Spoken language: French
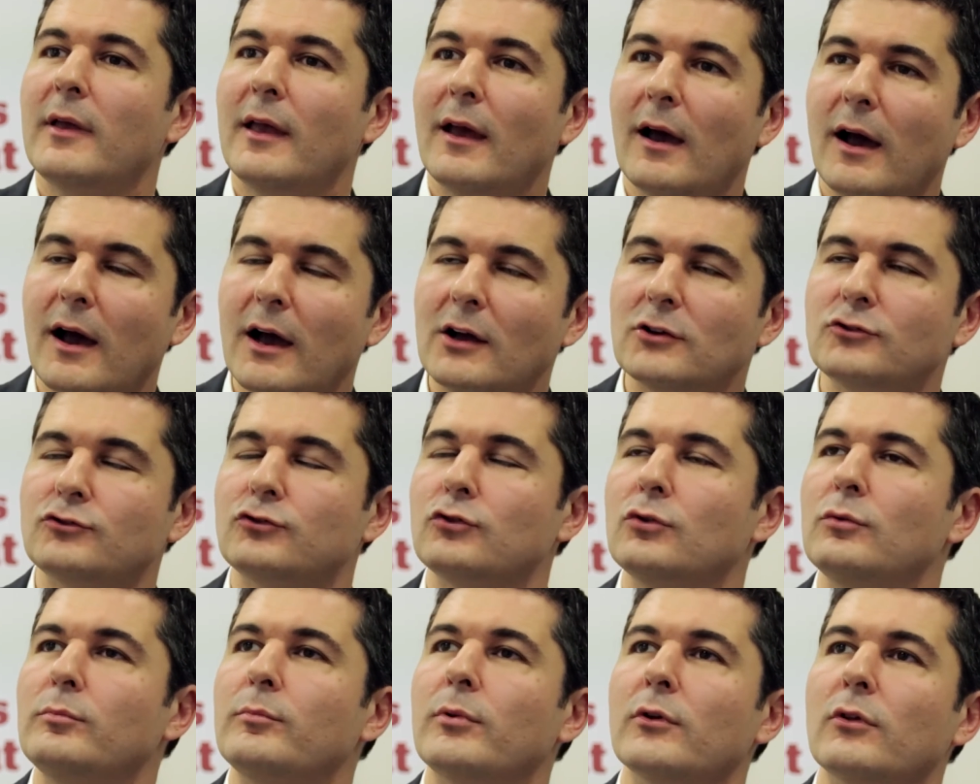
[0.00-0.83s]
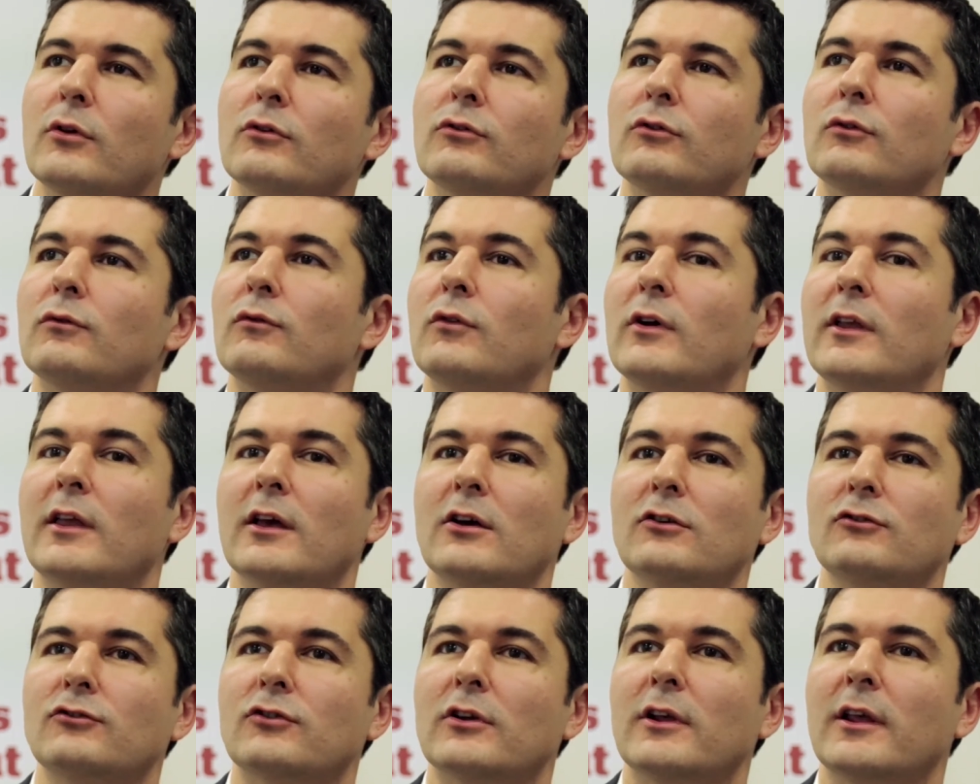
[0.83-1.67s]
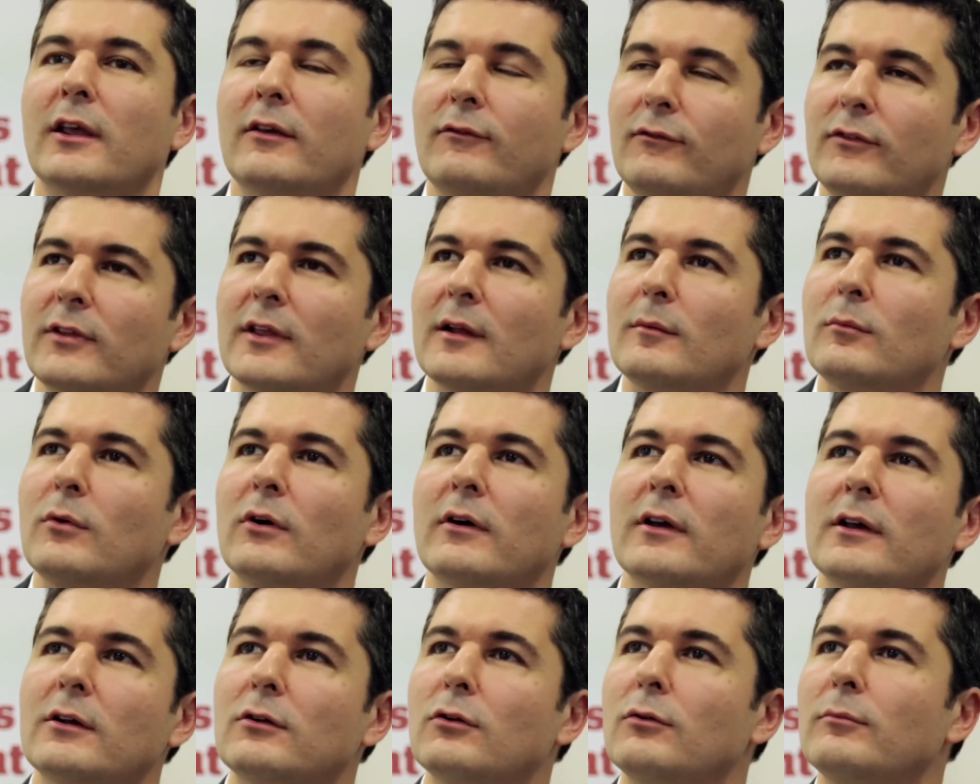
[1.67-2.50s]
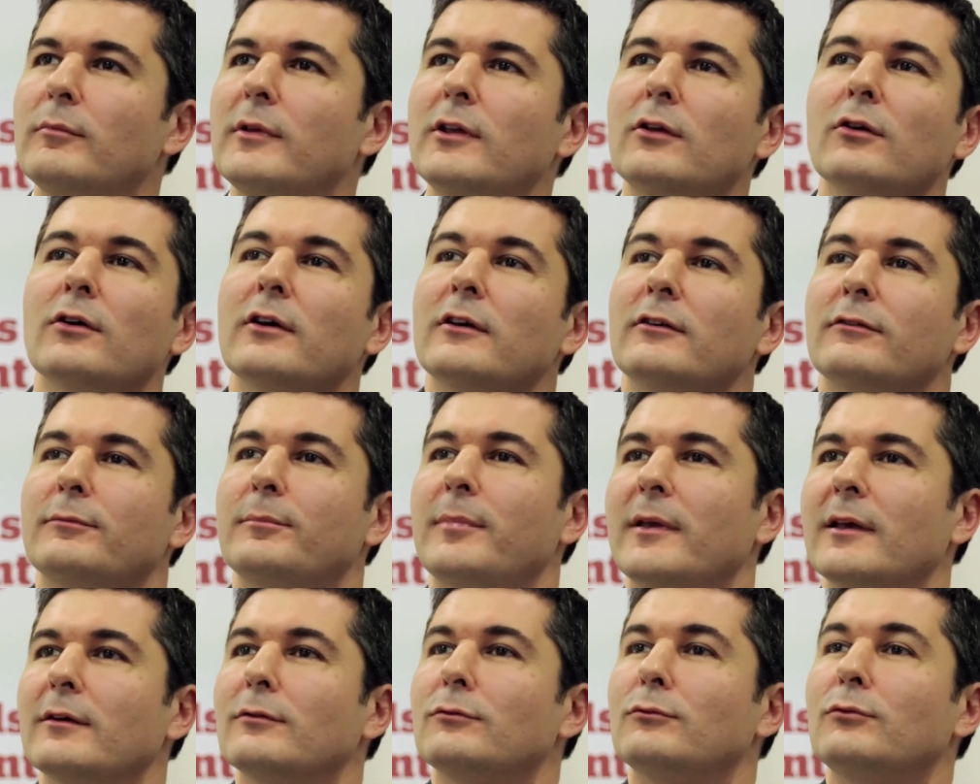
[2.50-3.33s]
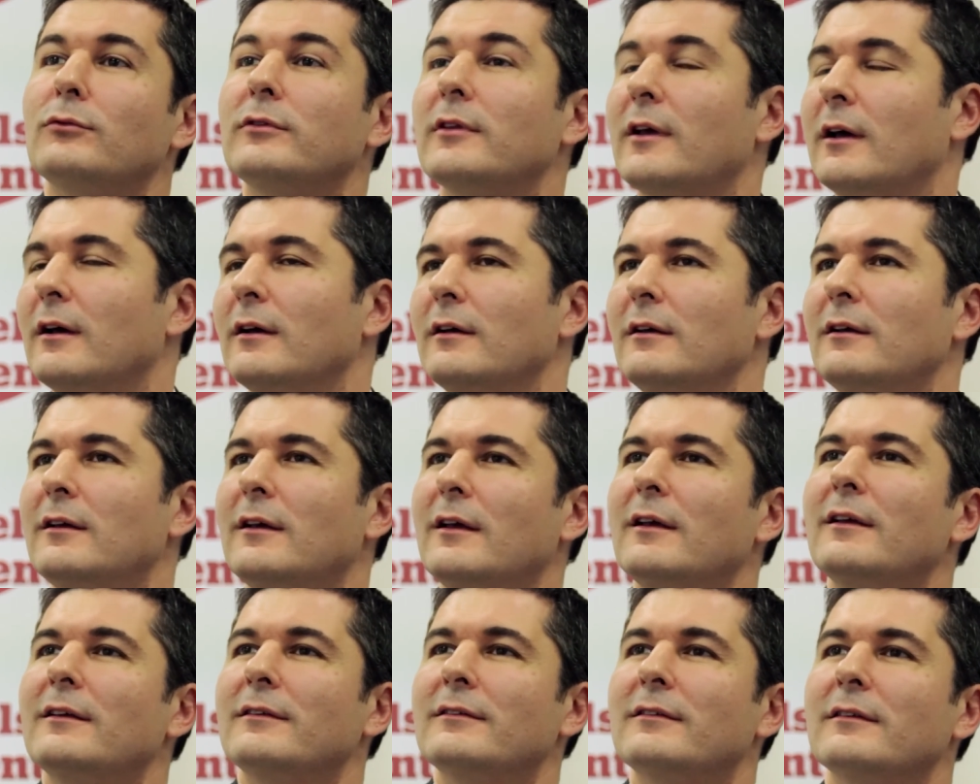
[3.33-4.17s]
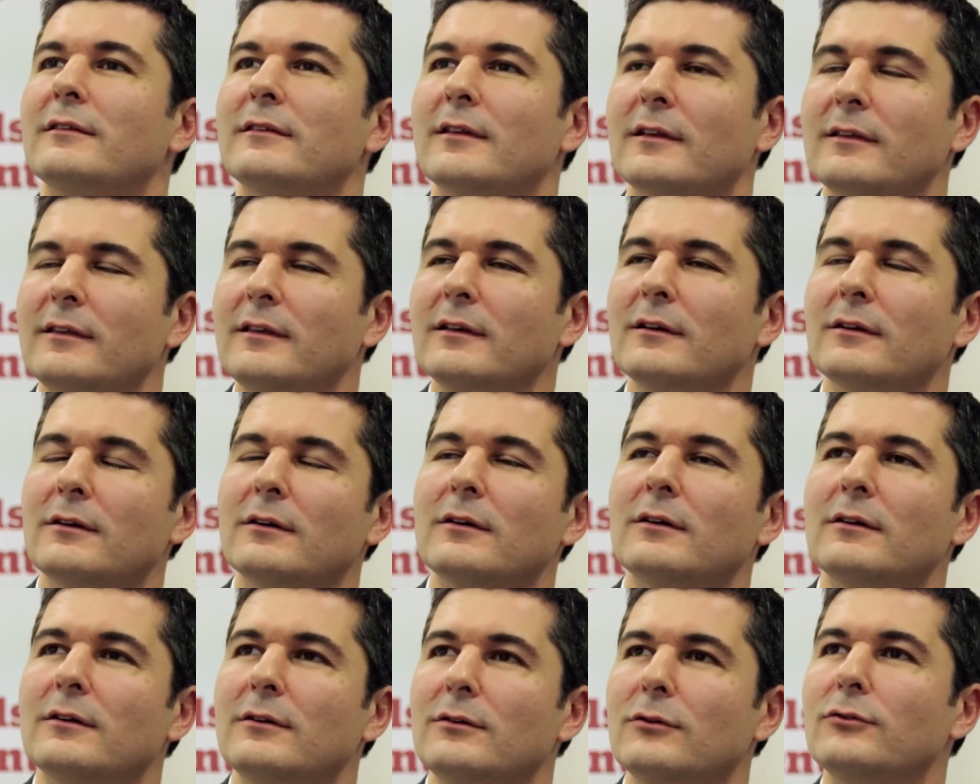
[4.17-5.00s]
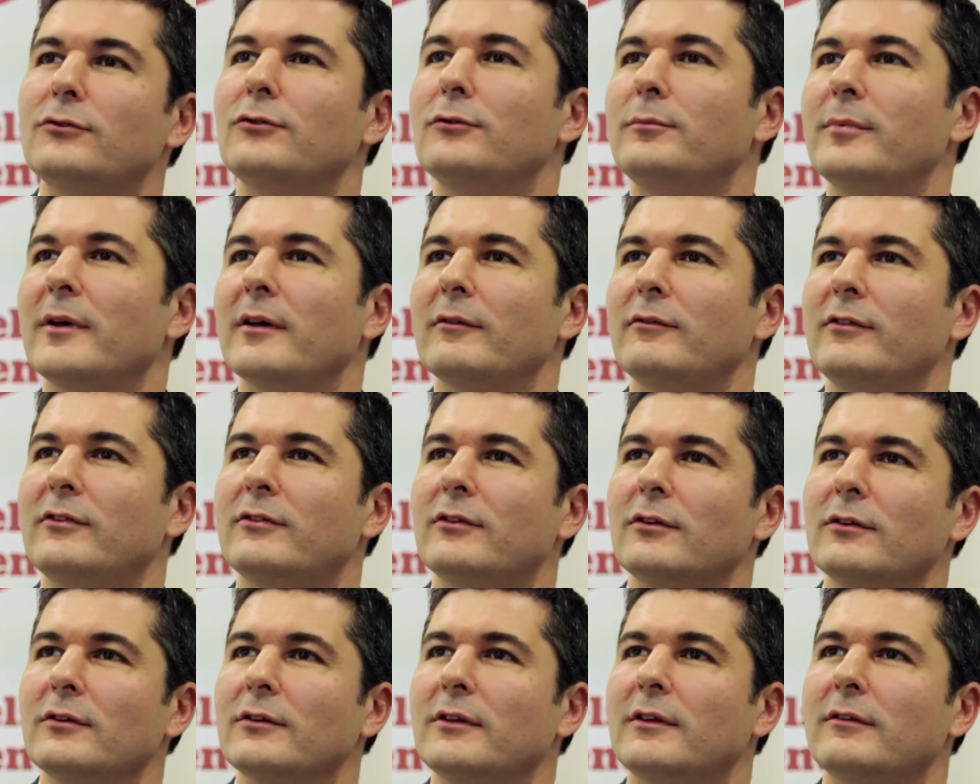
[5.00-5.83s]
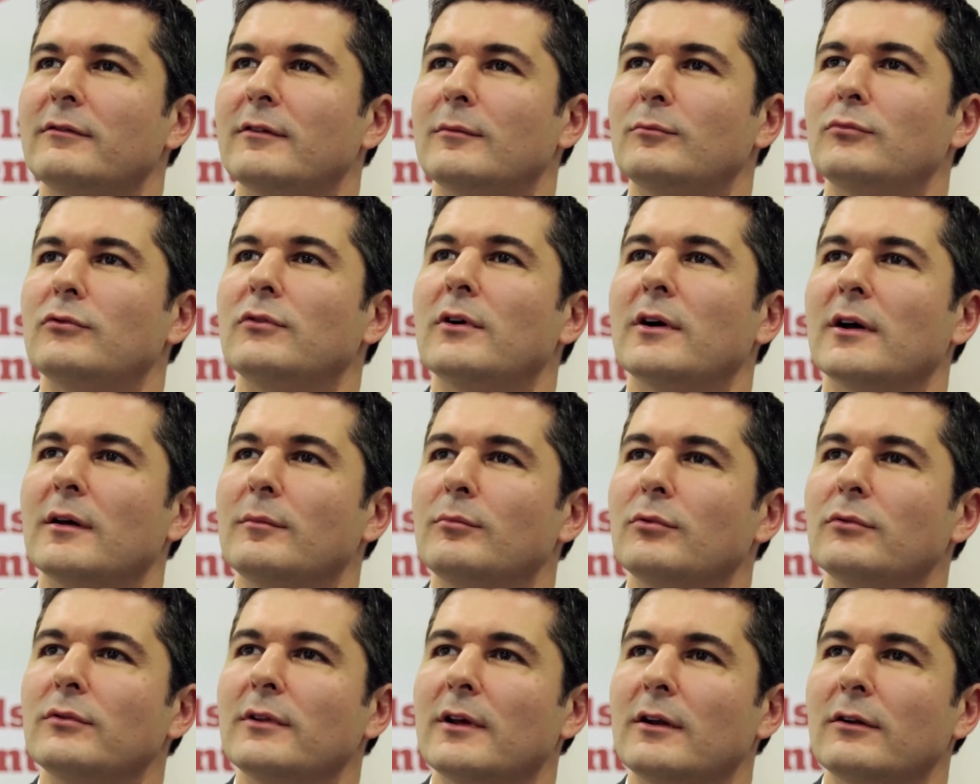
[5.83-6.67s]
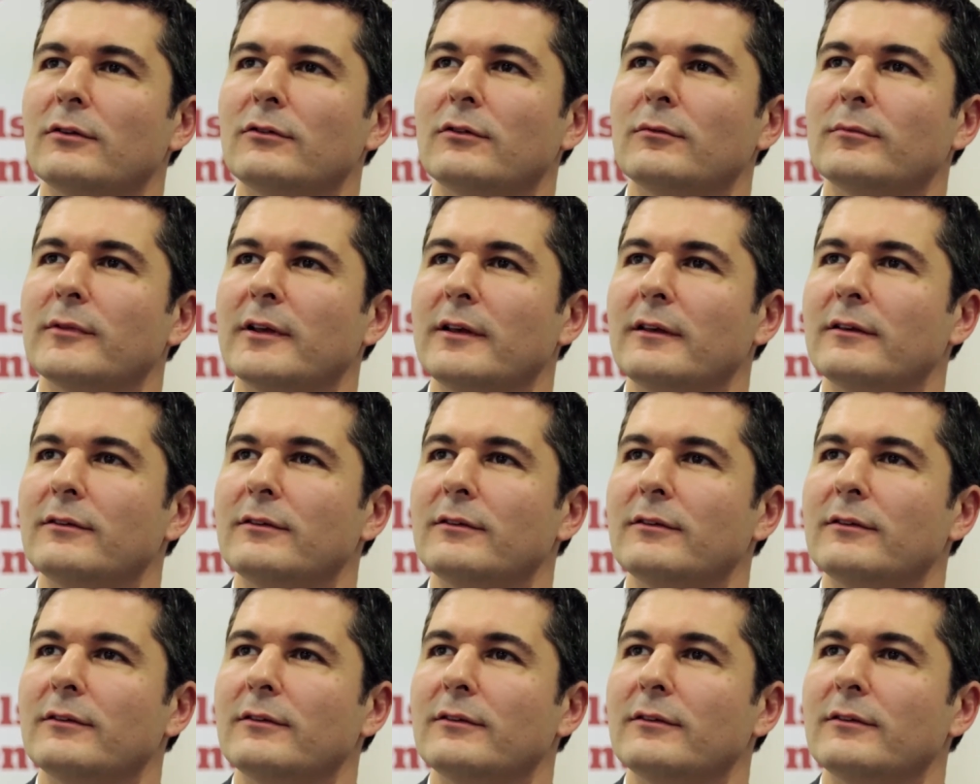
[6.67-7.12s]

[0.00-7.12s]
mais à chaud pendant son voyage et finalement avec le meilleur expert du train, c'est-à-dire euh, le superviseur qui va pouvoir répondre à l'ensemble des